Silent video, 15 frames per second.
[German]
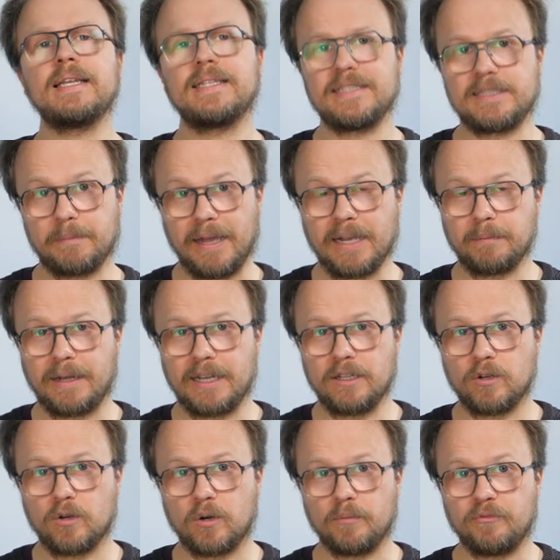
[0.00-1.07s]
Diese
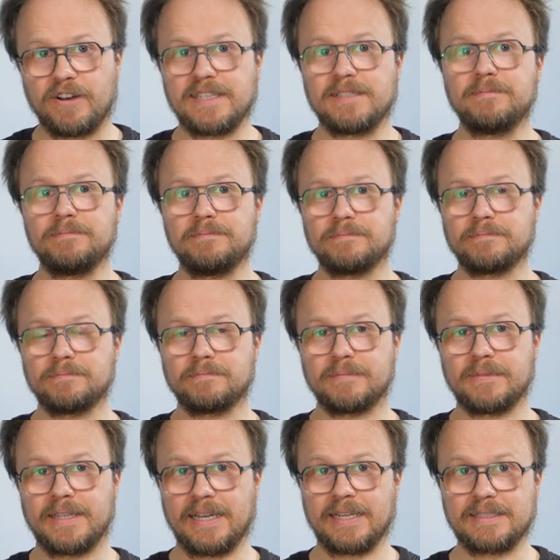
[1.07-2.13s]
Merkmale umfassen
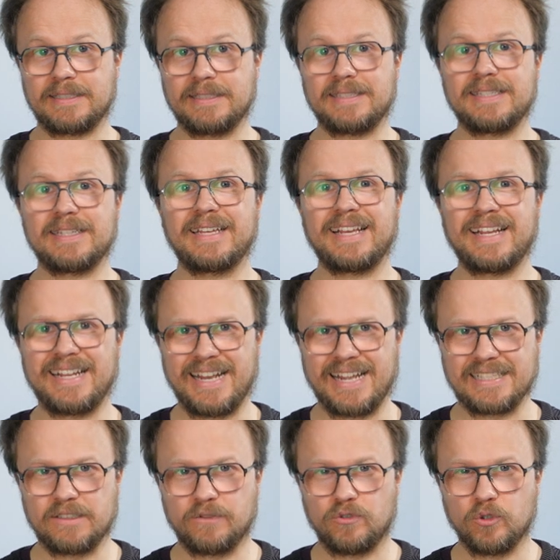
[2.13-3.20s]
erstens
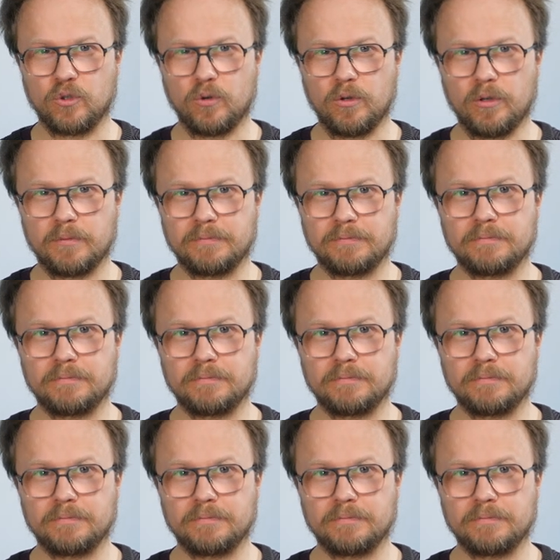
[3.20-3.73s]
Klassenführung,